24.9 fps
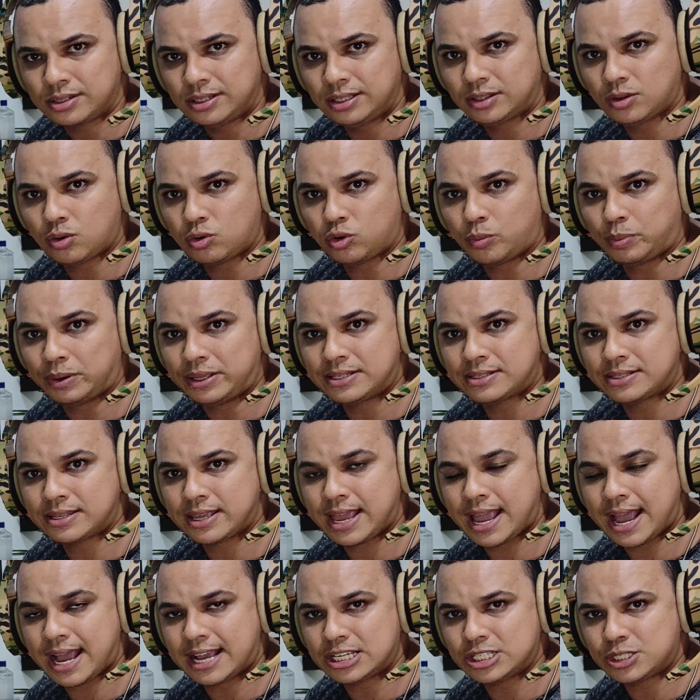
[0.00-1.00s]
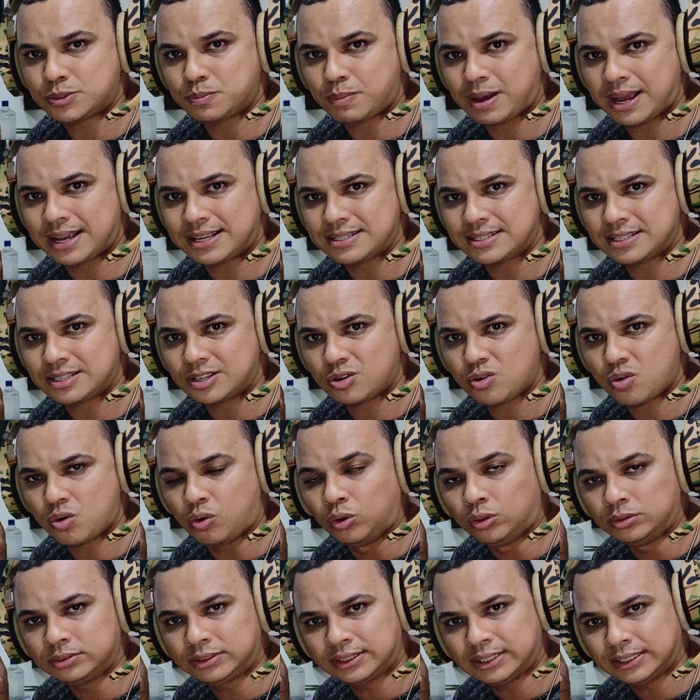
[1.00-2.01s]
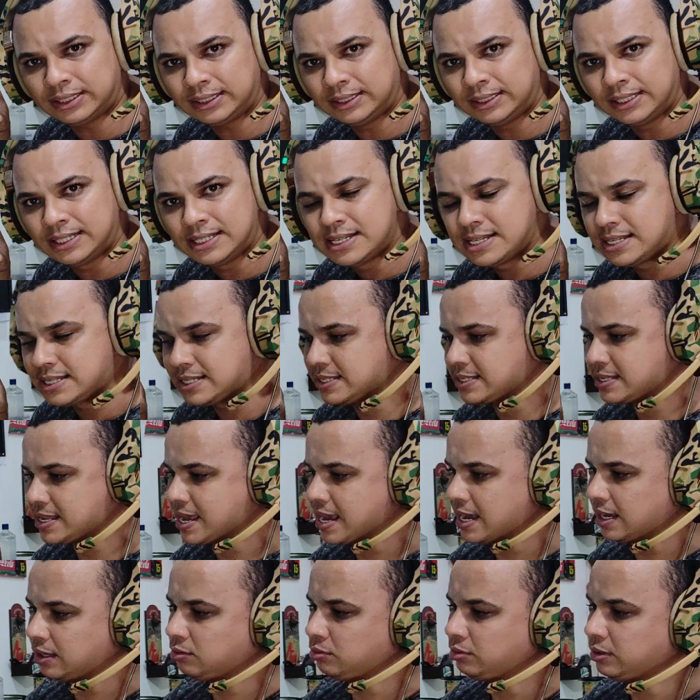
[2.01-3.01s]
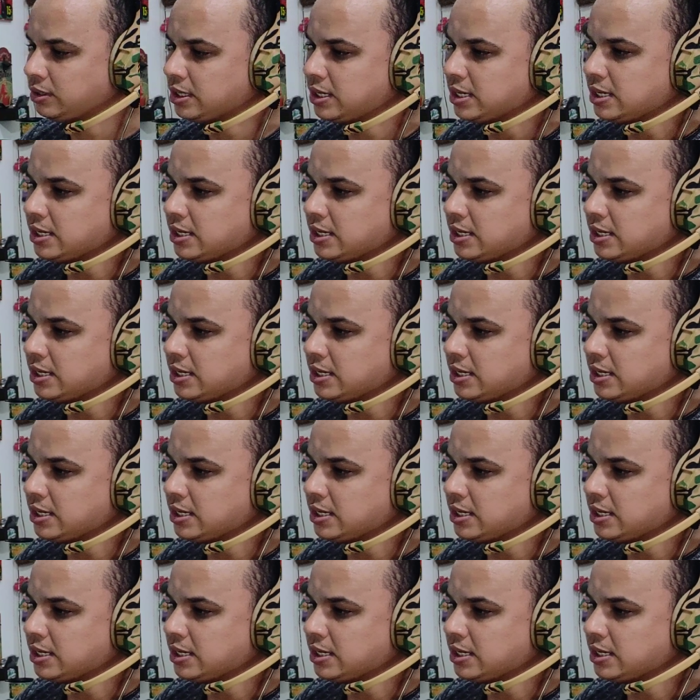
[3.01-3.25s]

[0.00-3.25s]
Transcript: então eu comprei 100 reais mais em conta, certo?